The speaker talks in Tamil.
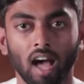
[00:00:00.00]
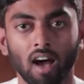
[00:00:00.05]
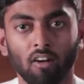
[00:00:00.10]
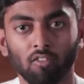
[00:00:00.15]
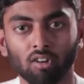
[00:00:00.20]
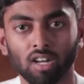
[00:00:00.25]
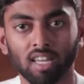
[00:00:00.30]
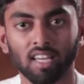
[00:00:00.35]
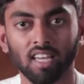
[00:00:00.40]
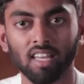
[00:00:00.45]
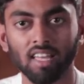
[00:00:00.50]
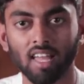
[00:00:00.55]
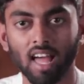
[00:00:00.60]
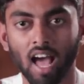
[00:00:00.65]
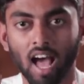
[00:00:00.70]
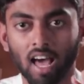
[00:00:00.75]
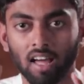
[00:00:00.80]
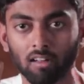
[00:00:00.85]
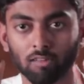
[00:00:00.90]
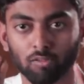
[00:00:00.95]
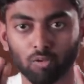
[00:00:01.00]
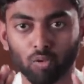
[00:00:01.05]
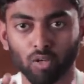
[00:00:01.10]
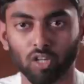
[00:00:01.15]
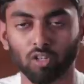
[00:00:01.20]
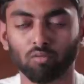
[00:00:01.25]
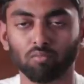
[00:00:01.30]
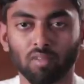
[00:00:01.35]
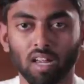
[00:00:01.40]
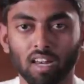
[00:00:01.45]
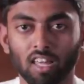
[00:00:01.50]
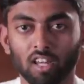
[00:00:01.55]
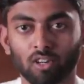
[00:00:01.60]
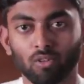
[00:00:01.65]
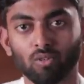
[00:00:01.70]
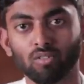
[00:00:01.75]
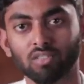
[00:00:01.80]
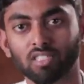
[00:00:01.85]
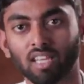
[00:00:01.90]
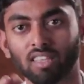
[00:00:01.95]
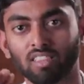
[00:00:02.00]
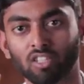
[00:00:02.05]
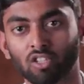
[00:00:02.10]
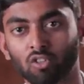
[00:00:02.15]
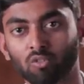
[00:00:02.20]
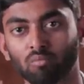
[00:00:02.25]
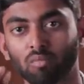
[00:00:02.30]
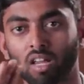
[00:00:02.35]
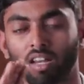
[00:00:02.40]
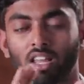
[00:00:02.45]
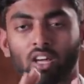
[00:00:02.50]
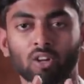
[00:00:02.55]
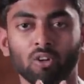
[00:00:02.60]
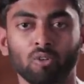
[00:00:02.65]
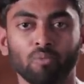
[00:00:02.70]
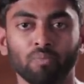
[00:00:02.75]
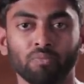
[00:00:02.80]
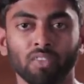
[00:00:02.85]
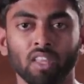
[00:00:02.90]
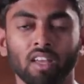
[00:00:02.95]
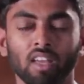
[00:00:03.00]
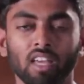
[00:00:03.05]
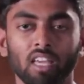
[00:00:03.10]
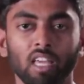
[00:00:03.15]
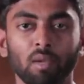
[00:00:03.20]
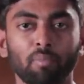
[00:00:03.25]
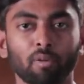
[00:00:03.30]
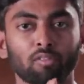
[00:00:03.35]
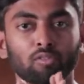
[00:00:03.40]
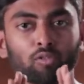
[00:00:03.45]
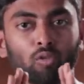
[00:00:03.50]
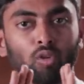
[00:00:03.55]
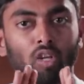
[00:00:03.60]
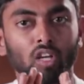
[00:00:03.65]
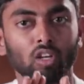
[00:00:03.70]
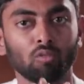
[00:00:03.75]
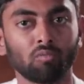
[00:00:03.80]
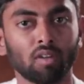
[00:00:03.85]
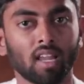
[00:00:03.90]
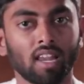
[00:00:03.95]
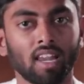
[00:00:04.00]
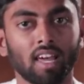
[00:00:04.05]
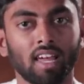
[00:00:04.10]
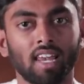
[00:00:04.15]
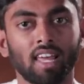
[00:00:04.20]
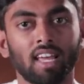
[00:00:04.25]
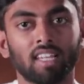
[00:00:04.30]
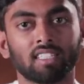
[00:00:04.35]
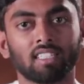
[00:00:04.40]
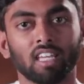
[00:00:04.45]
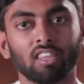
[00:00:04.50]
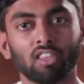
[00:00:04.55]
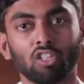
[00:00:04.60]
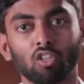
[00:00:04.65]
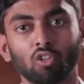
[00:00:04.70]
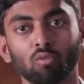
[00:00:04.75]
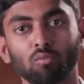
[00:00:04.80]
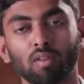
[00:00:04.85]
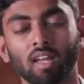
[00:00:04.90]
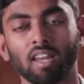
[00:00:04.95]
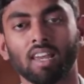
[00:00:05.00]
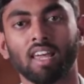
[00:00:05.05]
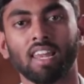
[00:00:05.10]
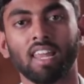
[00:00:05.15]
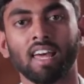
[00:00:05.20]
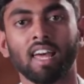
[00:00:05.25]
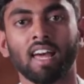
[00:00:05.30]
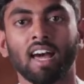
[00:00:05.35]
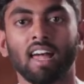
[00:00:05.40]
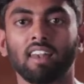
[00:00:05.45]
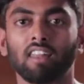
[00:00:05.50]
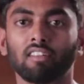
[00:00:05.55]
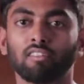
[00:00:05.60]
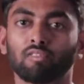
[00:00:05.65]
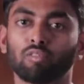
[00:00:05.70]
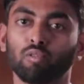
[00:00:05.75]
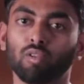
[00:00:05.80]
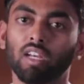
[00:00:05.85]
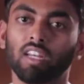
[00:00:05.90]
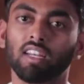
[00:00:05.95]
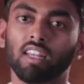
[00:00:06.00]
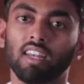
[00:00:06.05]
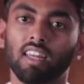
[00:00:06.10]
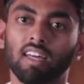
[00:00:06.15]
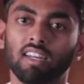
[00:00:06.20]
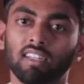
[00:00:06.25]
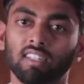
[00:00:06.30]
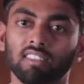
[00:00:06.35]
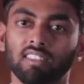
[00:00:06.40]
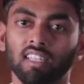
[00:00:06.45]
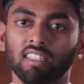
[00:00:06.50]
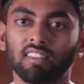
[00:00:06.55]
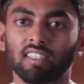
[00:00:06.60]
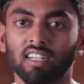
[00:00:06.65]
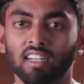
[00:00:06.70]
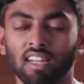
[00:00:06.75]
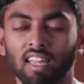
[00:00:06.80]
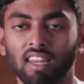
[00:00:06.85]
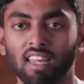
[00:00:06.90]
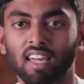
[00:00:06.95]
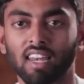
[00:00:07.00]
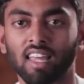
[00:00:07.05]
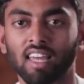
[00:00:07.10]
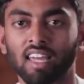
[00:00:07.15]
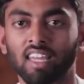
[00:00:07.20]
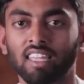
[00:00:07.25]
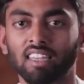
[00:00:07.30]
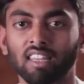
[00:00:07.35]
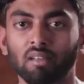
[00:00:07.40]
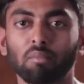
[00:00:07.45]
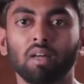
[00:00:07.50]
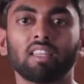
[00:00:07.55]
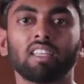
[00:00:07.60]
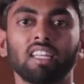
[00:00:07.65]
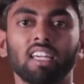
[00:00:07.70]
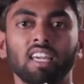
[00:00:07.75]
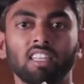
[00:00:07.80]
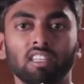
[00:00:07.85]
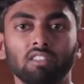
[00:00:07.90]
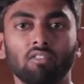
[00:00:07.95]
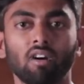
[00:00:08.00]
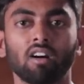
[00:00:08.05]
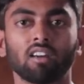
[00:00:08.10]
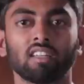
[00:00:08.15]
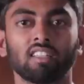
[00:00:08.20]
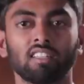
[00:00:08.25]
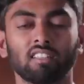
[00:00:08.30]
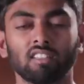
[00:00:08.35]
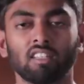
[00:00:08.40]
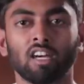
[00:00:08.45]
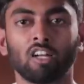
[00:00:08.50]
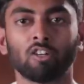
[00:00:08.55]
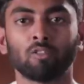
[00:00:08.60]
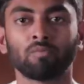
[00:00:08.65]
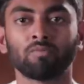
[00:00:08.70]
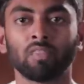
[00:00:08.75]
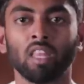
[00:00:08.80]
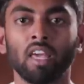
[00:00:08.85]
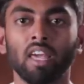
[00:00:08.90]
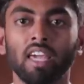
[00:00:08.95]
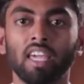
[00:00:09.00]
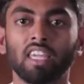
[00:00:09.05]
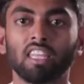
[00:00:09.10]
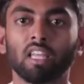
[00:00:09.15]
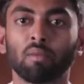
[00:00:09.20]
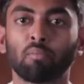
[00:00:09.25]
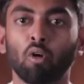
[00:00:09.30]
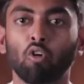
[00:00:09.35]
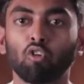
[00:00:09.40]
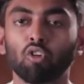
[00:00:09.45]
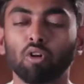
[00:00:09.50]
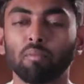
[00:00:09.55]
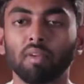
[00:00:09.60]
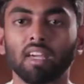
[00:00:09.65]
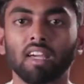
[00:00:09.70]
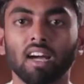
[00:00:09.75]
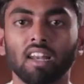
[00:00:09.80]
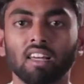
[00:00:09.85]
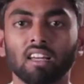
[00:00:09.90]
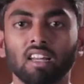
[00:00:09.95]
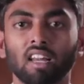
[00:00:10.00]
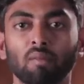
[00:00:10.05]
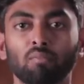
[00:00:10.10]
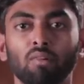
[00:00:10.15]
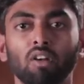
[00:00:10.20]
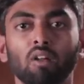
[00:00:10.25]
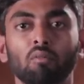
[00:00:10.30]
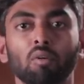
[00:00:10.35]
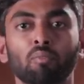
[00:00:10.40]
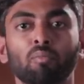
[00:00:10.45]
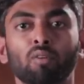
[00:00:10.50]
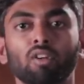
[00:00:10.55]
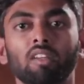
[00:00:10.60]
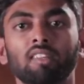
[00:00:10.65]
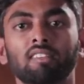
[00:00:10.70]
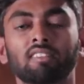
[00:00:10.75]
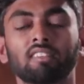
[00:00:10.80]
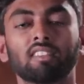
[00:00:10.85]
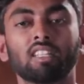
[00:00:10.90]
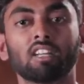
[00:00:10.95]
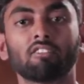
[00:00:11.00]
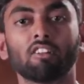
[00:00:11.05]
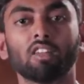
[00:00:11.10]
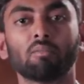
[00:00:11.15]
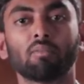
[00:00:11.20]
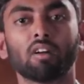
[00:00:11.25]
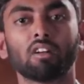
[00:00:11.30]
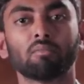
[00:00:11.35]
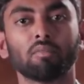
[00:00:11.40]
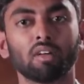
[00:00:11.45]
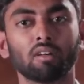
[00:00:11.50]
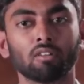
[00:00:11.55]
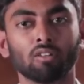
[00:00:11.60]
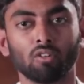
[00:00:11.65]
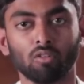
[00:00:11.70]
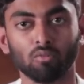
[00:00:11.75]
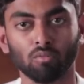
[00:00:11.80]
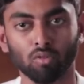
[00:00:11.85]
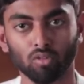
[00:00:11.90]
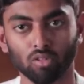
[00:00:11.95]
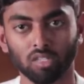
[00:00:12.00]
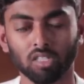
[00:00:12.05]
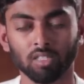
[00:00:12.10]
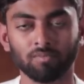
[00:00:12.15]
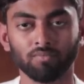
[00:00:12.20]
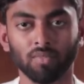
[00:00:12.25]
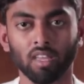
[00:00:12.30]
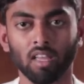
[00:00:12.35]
அவங்களுக்கு சூரியனும் நல்லாயிருக்கும் சந்திரனும் நல்லாயிருக்கும் இப்போ சூரியனும் நல்லா இல்லை சந்திரனும் நல்லா இல்லை அல்லது சூரியன் நல்லா இருக்கு சந்திரன் நல்லா இல்லை இந்த மாதிரி எதுவாக இருந்தாலும் இந்த பௌர்ணமி காலங்கள் அப்போ நம்ம போய் சித்தர் வழிபாடு மேற்கொள்ளும் போது